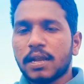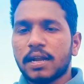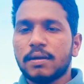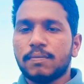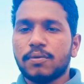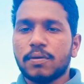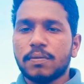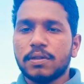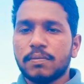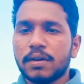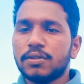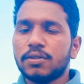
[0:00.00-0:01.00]
ఇంకా చెప్పుకుంటూ
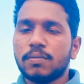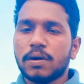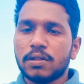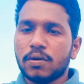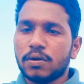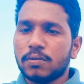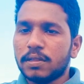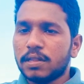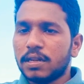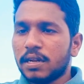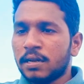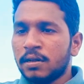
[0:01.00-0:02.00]
పోతే మన హిందూ మతంలో
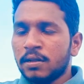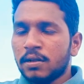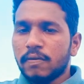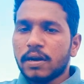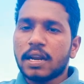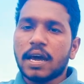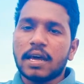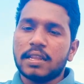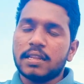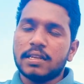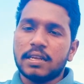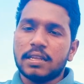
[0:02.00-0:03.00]
కొంతమంది
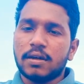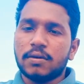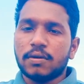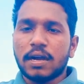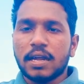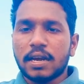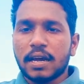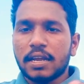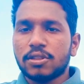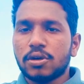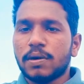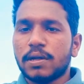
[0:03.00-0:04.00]
విగ్రహారాధన చేస్తారు కానీ
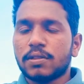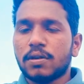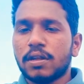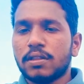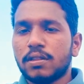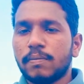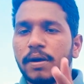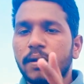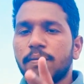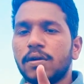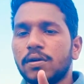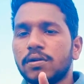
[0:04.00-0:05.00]
క్రైస్తవ మతంలో ఏదైతే
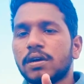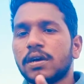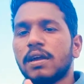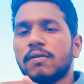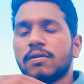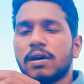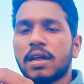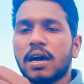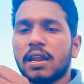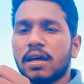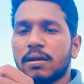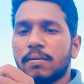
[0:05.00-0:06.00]
బైబిల్లో ఉందో క్రై
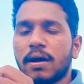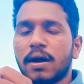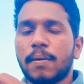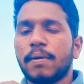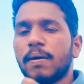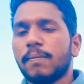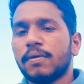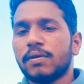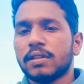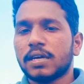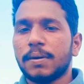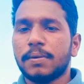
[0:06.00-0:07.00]
విగ్రహారాధన మహాపాపం అని
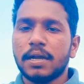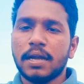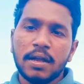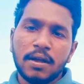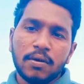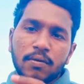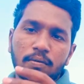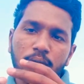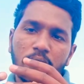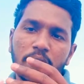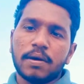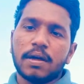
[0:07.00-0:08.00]
ఉంటుంది కాబట్టి
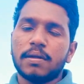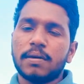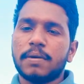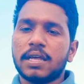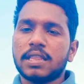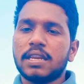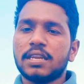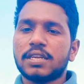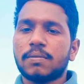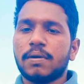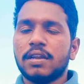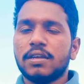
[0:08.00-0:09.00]
వాళ్ళు మనం ఈ మతాన్ని
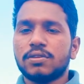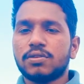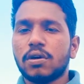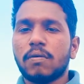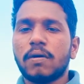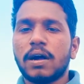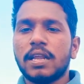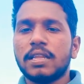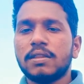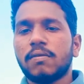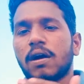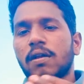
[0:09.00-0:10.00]
ఇష్టపడలేదు సో వాళ్ళు
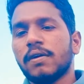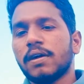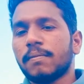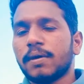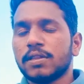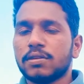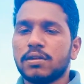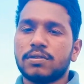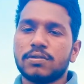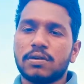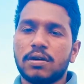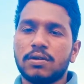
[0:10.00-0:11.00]
ఏంది వాళ్ళు వేరే మతాన్ని
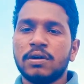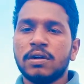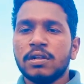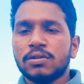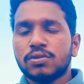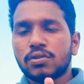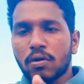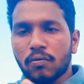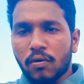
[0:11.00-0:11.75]
వచ్చుకున్నారు సో